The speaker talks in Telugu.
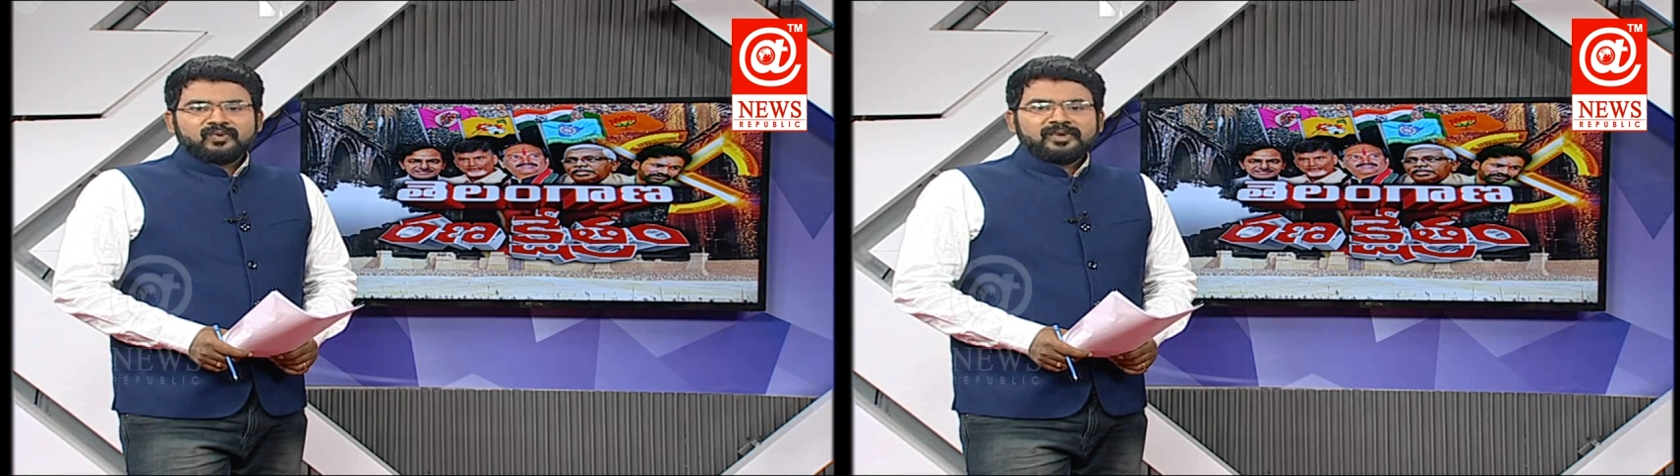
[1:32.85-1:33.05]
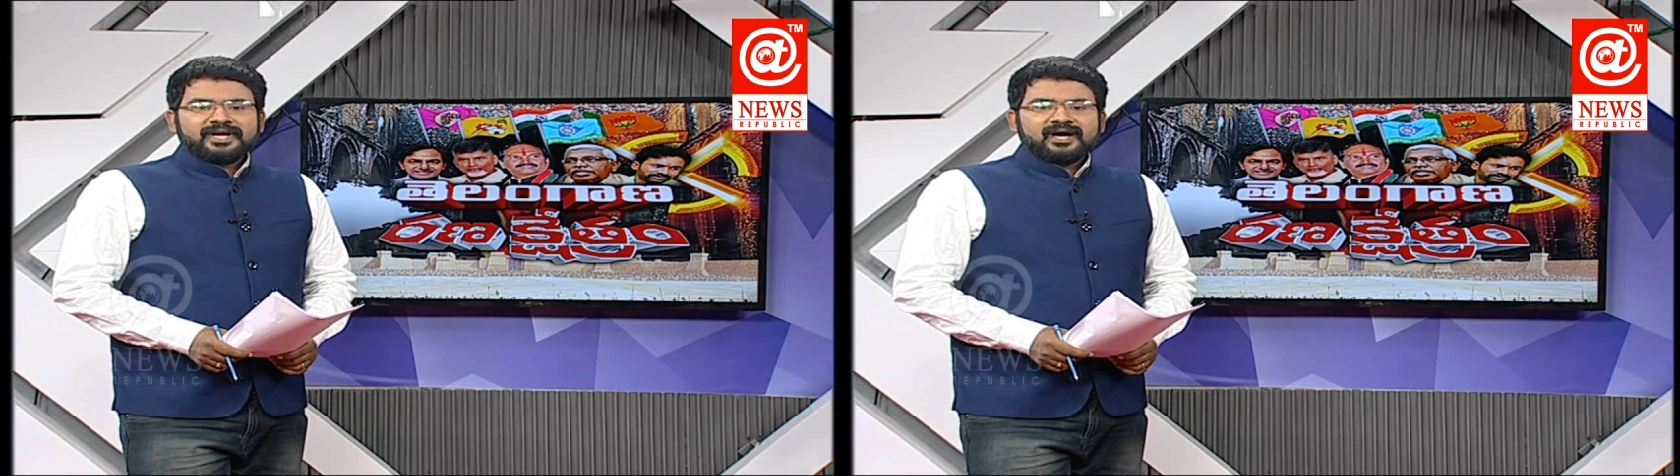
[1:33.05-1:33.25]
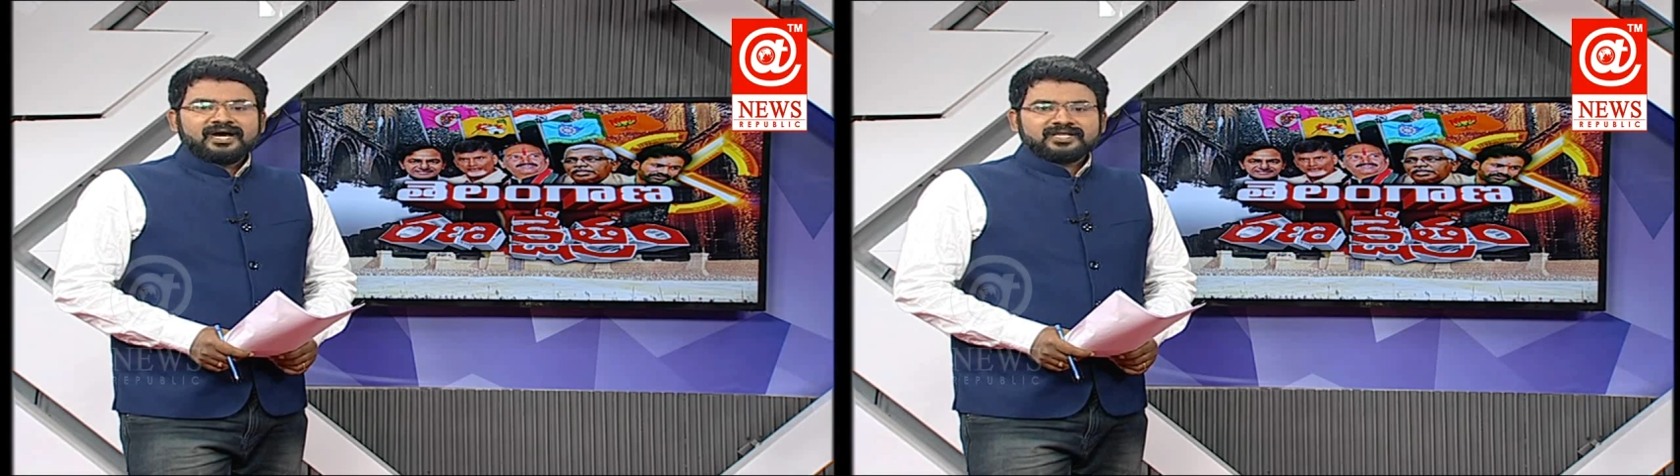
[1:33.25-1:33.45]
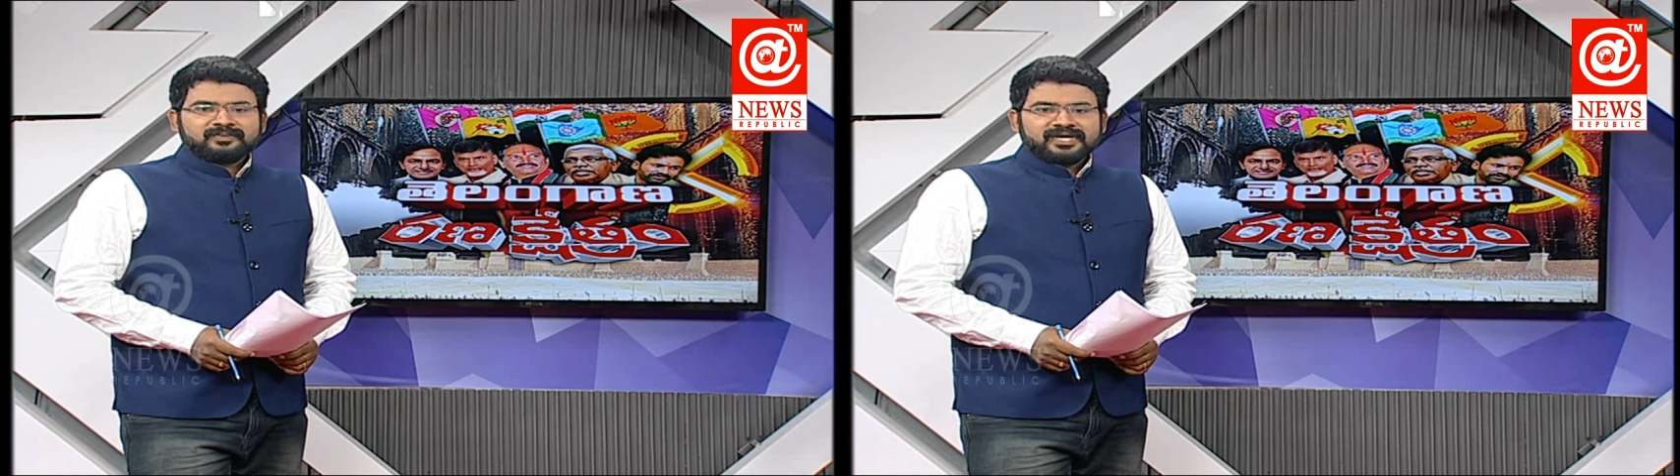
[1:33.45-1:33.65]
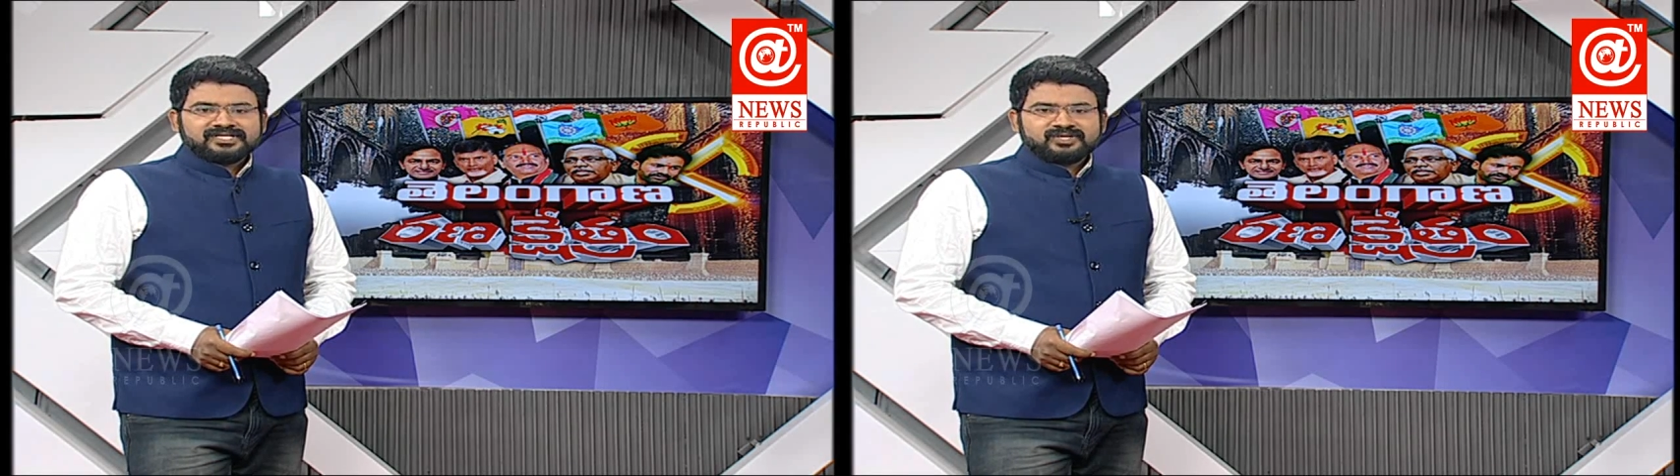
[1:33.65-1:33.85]
ఉమ్మడి
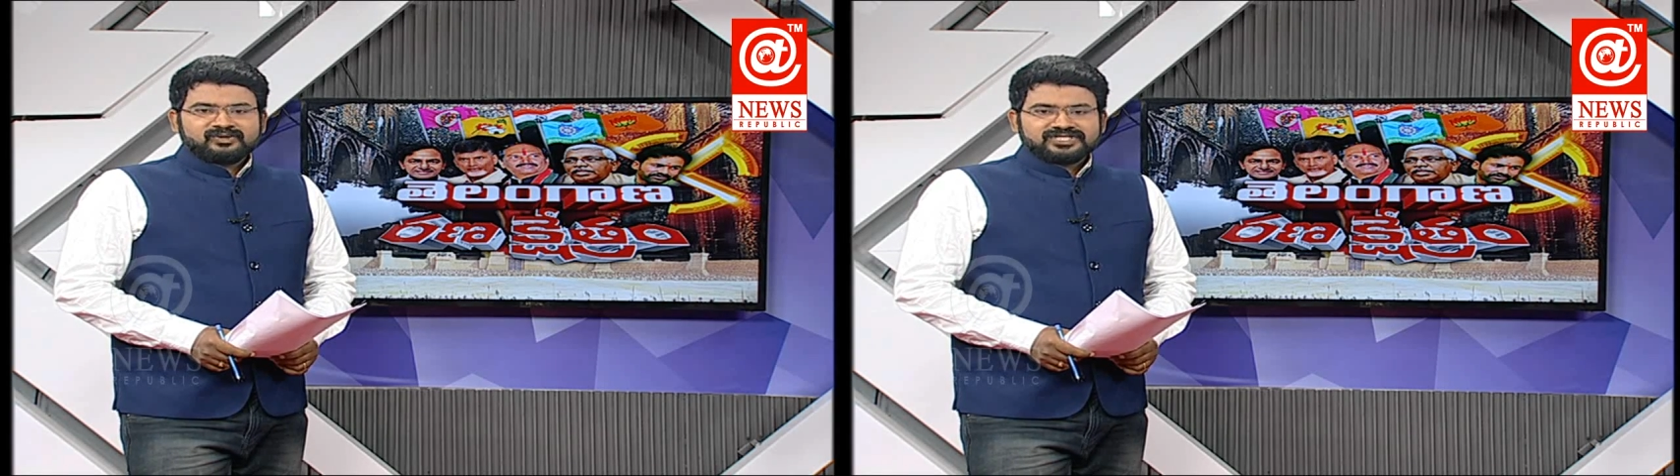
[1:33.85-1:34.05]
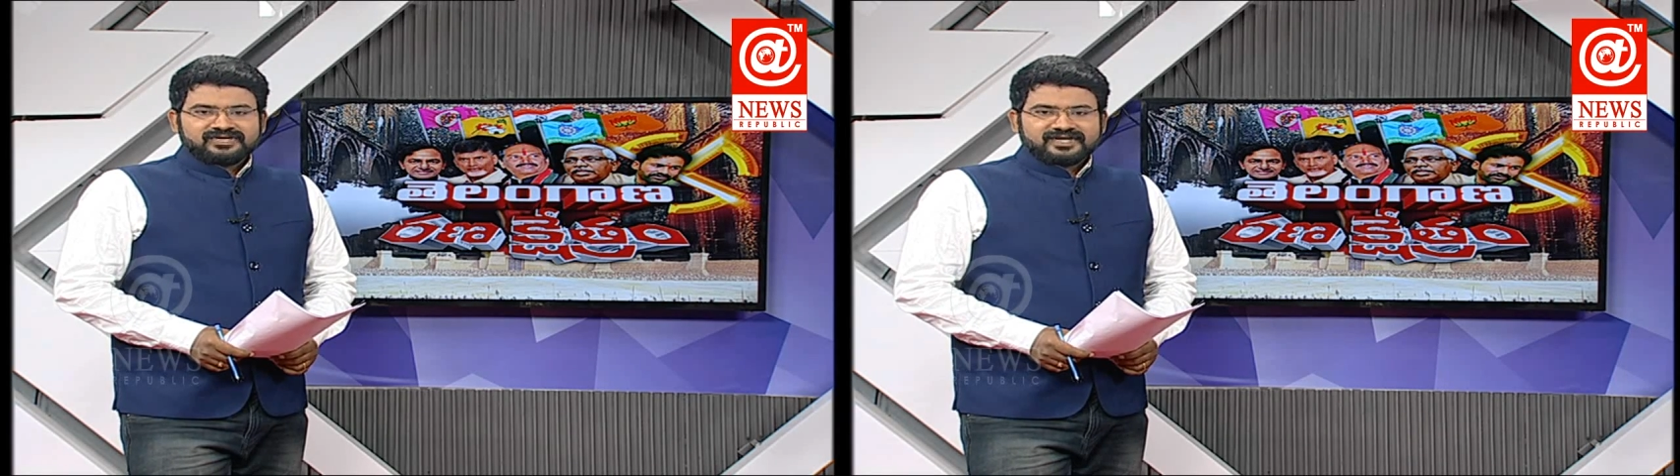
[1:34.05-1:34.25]
ఆంధ్రప్రదేశ్లో